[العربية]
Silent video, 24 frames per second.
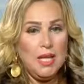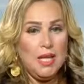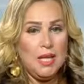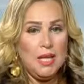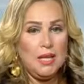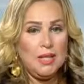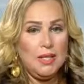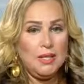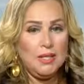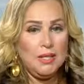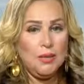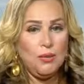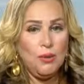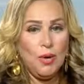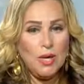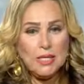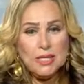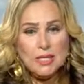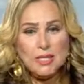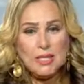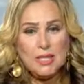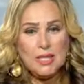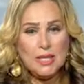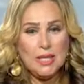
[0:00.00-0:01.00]
ان
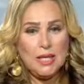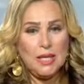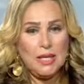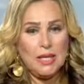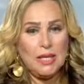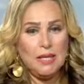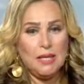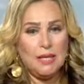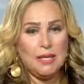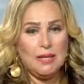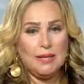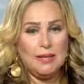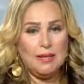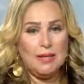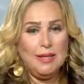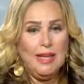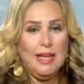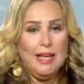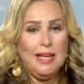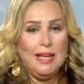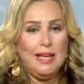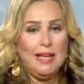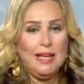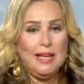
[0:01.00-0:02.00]
دلوقتي آه
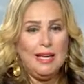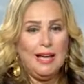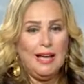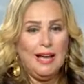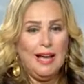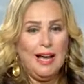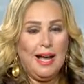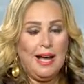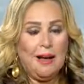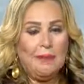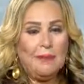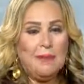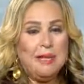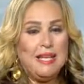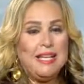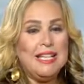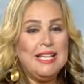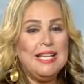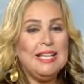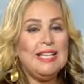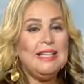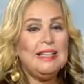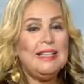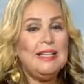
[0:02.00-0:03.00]

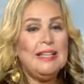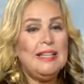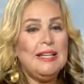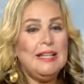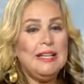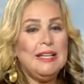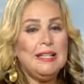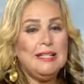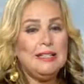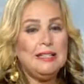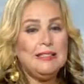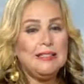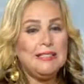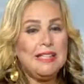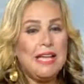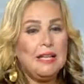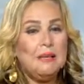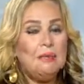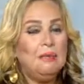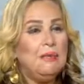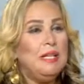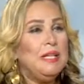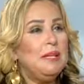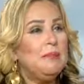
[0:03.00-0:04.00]
عمليات
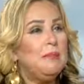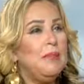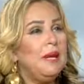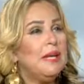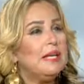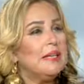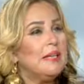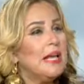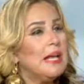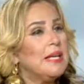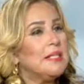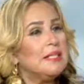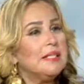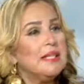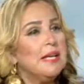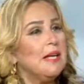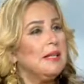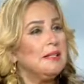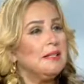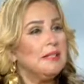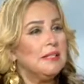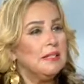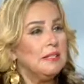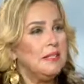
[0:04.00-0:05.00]
التجميل بقت
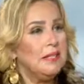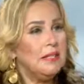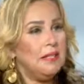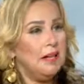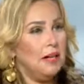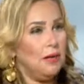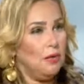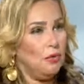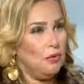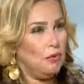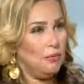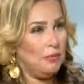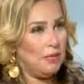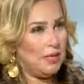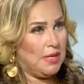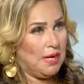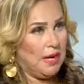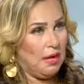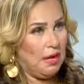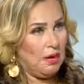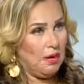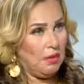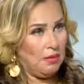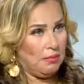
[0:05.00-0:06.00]
اسهل كتير قوي
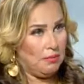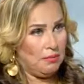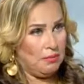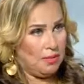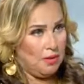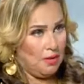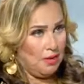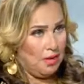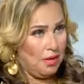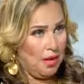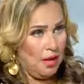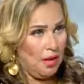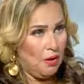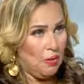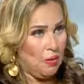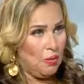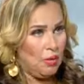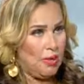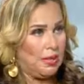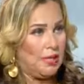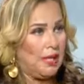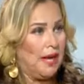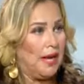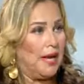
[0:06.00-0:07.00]
من من
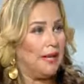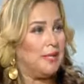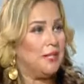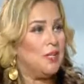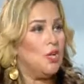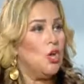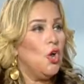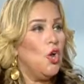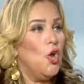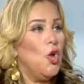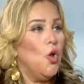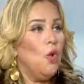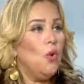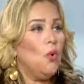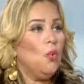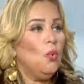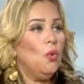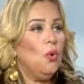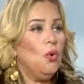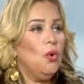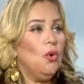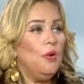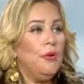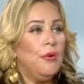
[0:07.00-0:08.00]
الاول يعني
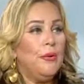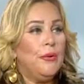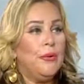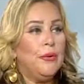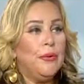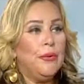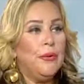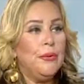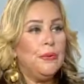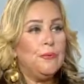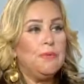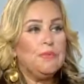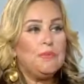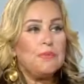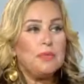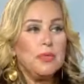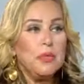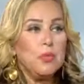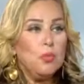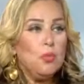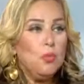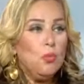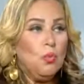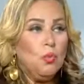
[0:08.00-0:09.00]
و
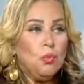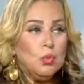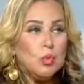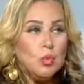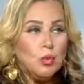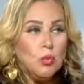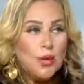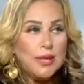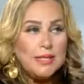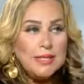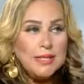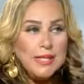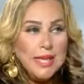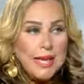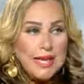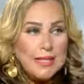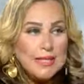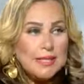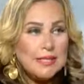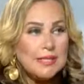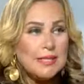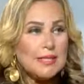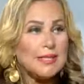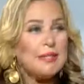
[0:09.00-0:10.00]
ودلوقتي
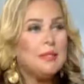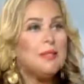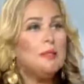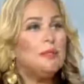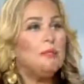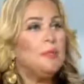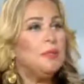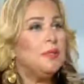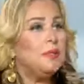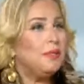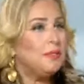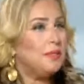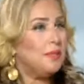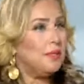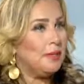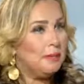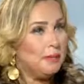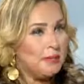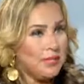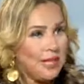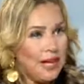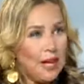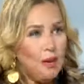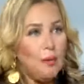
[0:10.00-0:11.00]
اي ست بت
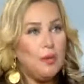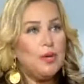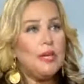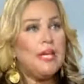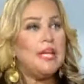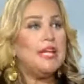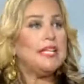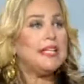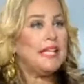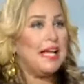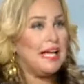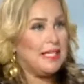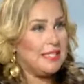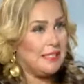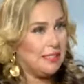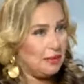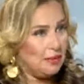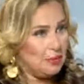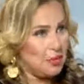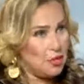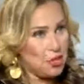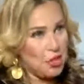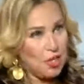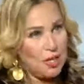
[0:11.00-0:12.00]
بتحاول ان هي تحسن
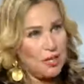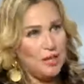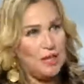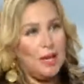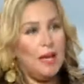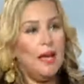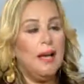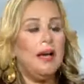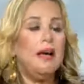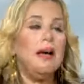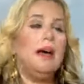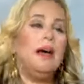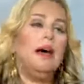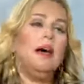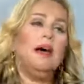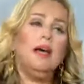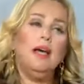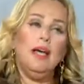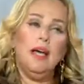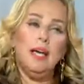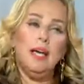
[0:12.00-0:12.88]
من شكلها